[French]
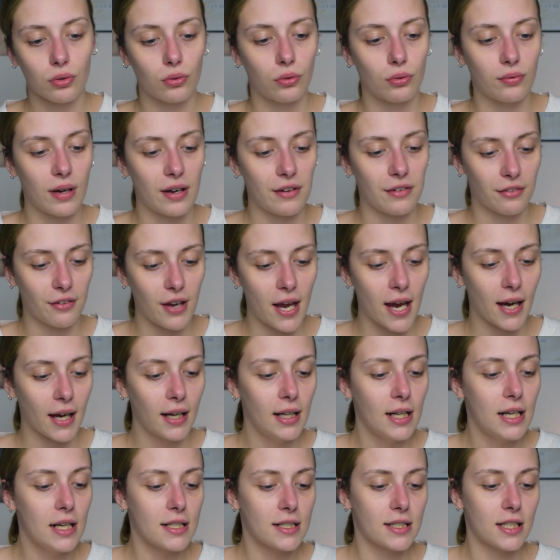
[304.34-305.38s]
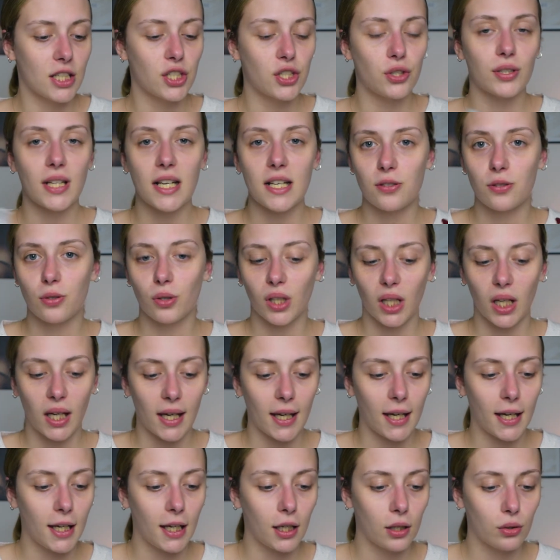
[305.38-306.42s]
qu'on va faire, c'est que je
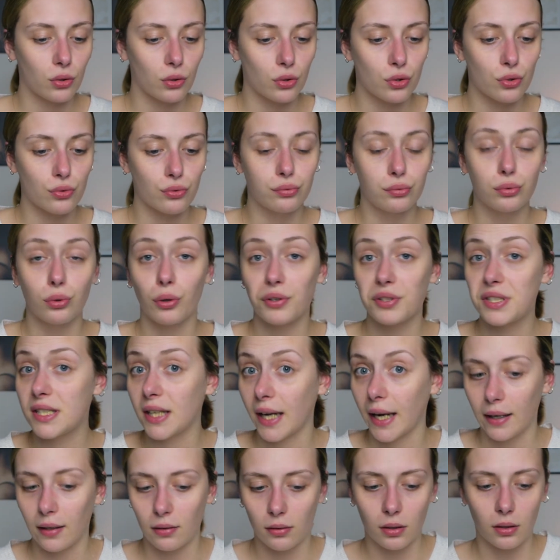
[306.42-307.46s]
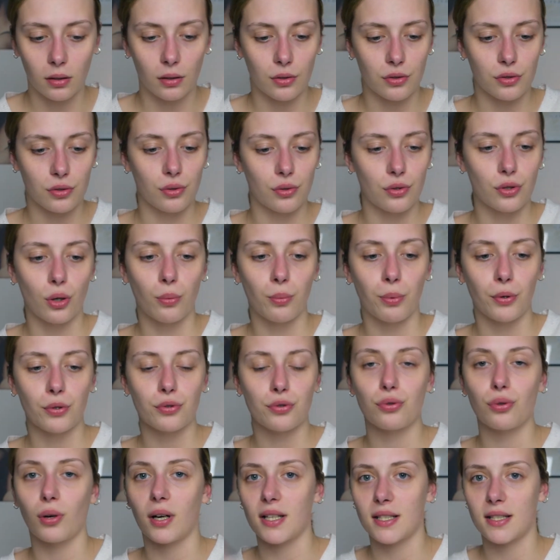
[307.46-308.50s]
testerai et que je vous redirai euh, ce que j'en
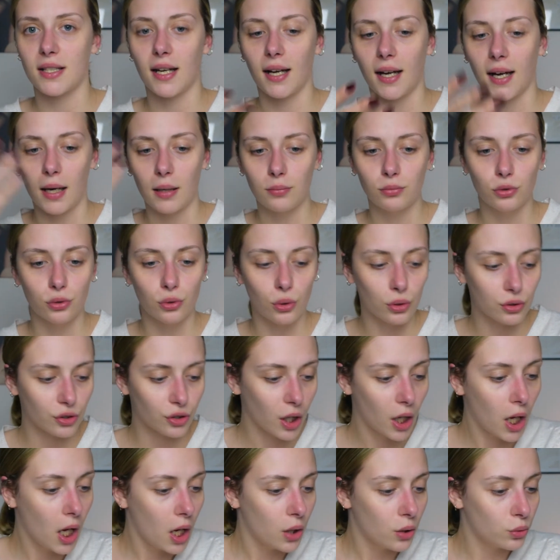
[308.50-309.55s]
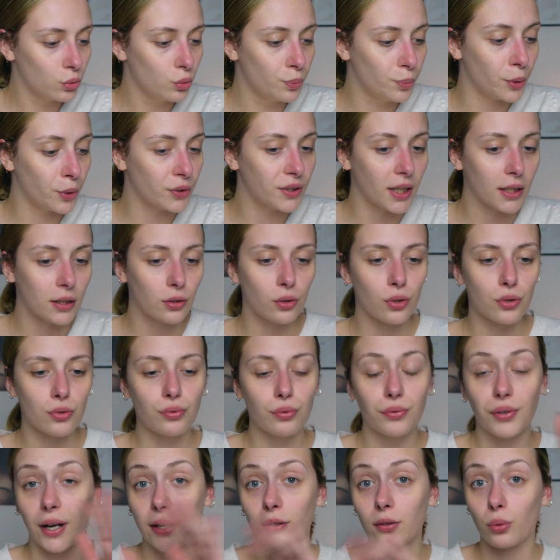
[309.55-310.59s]
pense sur Instagram ou autre, ou peut-être que je
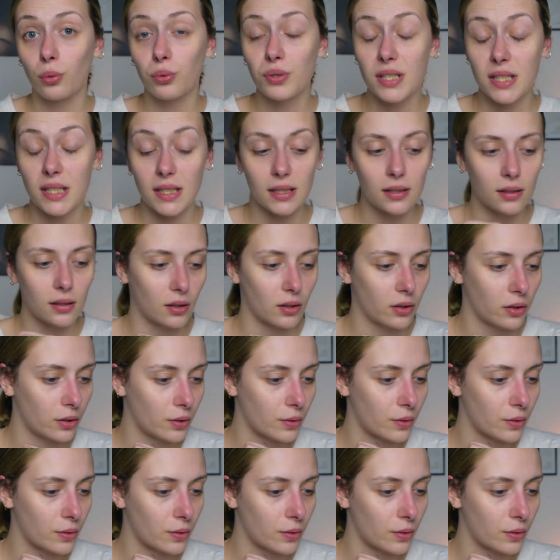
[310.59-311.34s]
vous ferai une routine.